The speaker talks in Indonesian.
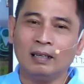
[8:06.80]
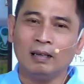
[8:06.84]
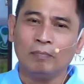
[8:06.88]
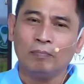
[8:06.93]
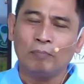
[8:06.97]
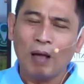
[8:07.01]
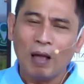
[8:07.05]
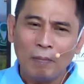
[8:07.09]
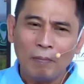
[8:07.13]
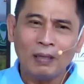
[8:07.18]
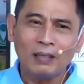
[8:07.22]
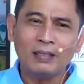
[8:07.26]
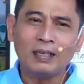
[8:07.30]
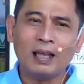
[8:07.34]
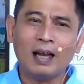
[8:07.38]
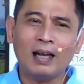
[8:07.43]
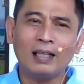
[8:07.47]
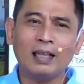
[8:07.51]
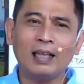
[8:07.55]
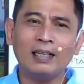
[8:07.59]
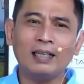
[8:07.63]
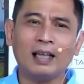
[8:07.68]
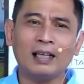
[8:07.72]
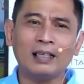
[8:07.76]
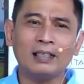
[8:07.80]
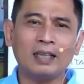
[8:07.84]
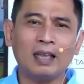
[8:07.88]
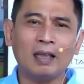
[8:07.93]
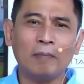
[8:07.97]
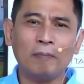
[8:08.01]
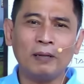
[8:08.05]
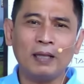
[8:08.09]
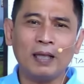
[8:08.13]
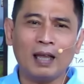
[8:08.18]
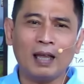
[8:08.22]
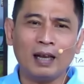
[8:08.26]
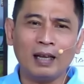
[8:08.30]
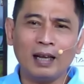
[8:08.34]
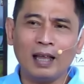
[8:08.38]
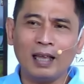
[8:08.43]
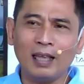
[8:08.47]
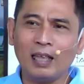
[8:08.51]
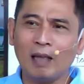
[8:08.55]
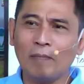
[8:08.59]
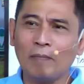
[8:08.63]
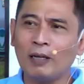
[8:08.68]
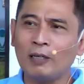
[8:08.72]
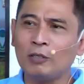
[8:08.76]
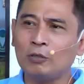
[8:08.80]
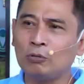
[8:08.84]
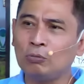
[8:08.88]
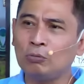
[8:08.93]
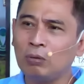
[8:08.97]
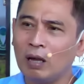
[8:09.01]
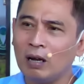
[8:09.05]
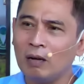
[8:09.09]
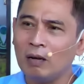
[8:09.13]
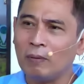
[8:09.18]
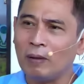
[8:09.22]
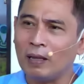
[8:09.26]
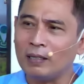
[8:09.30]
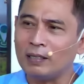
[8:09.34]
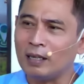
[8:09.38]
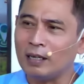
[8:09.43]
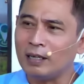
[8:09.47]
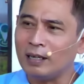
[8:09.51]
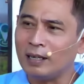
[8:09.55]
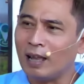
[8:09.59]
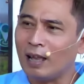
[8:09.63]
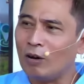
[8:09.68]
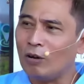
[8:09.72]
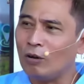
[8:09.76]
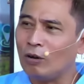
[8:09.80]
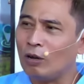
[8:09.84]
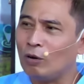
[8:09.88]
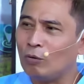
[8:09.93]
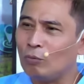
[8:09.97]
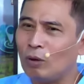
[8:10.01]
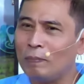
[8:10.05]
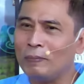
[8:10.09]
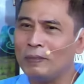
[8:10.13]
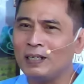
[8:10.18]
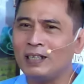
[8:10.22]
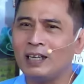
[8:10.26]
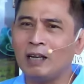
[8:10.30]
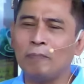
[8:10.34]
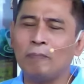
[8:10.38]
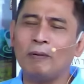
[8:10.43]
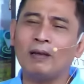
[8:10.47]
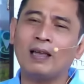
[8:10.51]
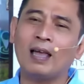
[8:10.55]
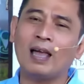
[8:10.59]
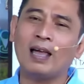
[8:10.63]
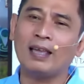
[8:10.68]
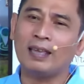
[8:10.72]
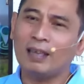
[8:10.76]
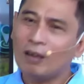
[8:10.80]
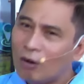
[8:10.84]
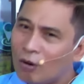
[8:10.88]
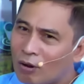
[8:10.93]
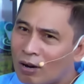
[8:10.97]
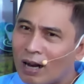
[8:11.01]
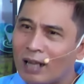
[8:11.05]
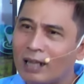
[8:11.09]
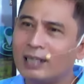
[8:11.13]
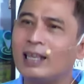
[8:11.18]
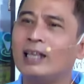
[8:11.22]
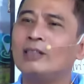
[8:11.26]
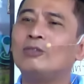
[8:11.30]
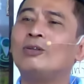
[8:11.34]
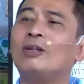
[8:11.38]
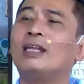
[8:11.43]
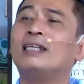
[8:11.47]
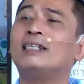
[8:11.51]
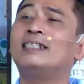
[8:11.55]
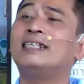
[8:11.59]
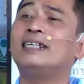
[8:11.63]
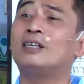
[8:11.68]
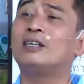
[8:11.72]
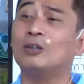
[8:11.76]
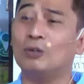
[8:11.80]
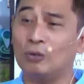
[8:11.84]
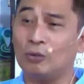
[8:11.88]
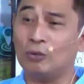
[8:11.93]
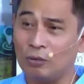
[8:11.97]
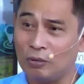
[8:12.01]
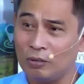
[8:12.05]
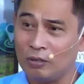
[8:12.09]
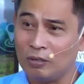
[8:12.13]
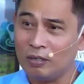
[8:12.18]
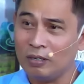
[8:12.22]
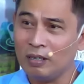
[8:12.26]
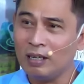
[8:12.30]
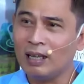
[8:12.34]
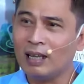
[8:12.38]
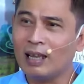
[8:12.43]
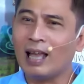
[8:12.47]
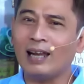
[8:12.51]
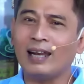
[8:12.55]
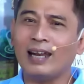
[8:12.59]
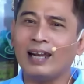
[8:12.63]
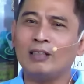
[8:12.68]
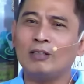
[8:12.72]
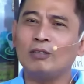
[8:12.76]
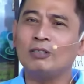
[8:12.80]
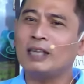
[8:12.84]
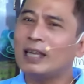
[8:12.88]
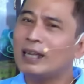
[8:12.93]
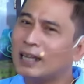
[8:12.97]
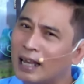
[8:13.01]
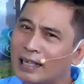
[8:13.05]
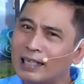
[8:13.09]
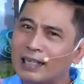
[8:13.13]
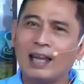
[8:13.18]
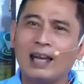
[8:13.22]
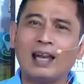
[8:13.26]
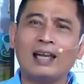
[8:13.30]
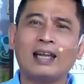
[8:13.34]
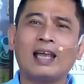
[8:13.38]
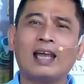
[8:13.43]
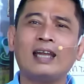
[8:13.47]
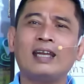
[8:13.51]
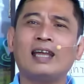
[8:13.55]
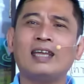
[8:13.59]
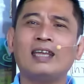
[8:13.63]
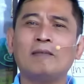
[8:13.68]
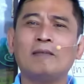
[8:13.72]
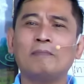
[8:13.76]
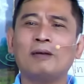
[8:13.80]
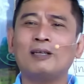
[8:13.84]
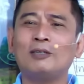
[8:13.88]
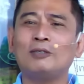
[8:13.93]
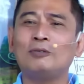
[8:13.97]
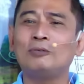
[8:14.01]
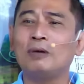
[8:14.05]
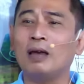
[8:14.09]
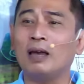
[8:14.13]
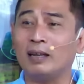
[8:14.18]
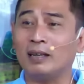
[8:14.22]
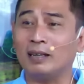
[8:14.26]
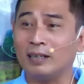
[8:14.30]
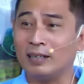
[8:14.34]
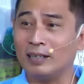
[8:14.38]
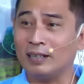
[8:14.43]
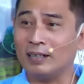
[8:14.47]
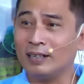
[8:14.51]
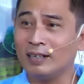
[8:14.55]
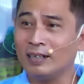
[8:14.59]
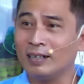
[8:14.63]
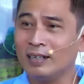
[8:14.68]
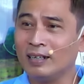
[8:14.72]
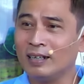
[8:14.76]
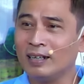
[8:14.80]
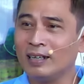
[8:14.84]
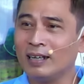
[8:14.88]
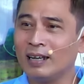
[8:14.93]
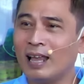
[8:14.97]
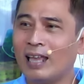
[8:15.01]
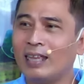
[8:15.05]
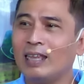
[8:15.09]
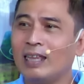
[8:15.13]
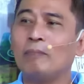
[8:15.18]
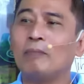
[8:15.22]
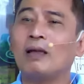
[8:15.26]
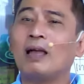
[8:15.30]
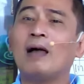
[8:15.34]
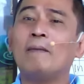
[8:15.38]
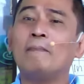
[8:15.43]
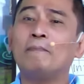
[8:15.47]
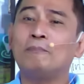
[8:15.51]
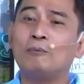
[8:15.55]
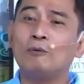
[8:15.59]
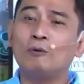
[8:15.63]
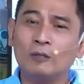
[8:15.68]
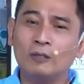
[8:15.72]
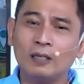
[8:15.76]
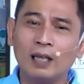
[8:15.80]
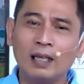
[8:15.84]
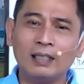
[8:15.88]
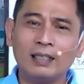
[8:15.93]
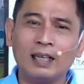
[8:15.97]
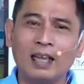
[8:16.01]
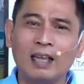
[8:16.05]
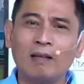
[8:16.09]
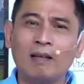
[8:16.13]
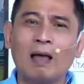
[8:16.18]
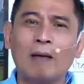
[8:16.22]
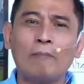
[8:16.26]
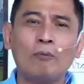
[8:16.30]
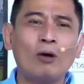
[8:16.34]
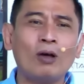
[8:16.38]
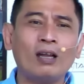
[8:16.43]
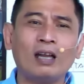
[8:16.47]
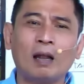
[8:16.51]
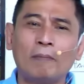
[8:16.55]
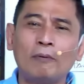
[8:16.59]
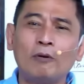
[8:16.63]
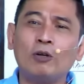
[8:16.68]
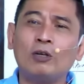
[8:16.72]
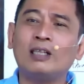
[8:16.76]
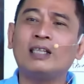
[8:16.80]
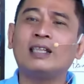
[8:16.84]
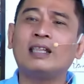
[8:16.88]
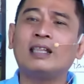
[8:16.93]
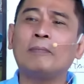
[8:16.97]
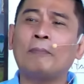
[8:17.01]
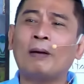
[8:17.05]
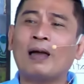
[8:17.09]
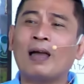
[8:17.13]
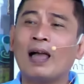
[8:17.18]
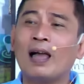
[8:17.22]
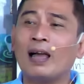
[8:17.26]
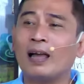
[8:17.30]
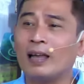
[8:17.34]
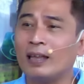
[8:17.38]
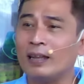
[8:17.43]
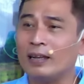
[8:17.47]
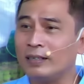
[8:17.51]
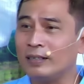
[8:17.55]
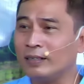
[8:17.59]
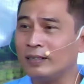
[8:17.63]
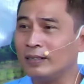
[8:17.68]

Pak masalahnya yang saya pelihara ini ayam maduan Pak. Jadi kalau keluar mesti dipegangi orang, yaitu resiko. Karena itu saya tidak nyarankan ayam maduan Ayam kampung saja. Ayam kampung kan tidak perlu dipegang kan?